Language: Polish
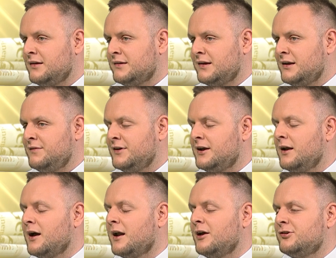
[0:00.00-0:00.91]
zaledwie
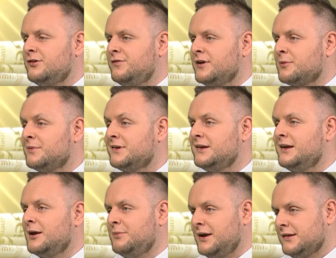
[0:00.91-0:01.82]
kilkanaście firm z
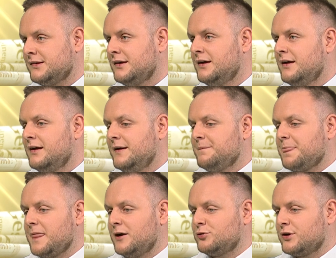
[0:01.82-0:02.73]
Niemiec,
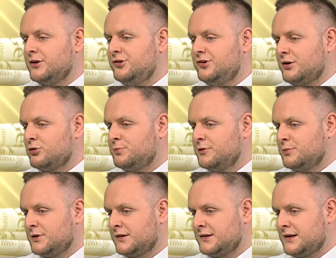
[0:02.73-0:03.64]
które dzisiaj
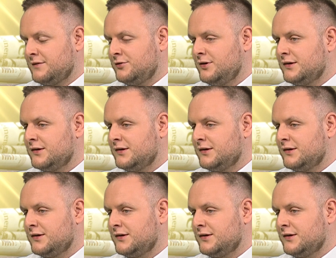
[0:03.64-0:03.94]
kupują nas drewno.